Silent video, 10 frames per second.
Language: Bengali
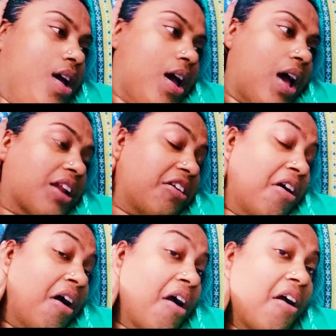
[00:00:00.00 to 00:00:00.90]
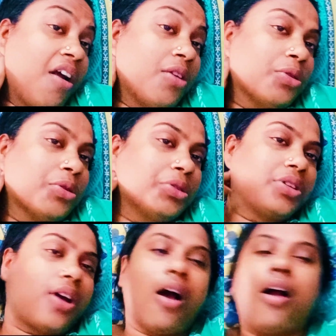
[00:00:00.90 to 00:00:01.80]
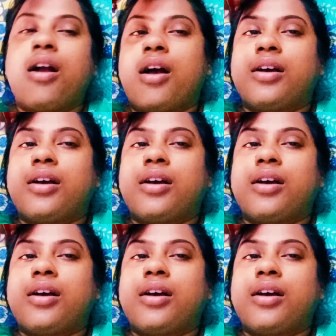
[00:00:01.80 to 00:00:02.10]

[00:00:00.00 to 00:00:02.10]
আর খাঁখা রোদ খাঁখা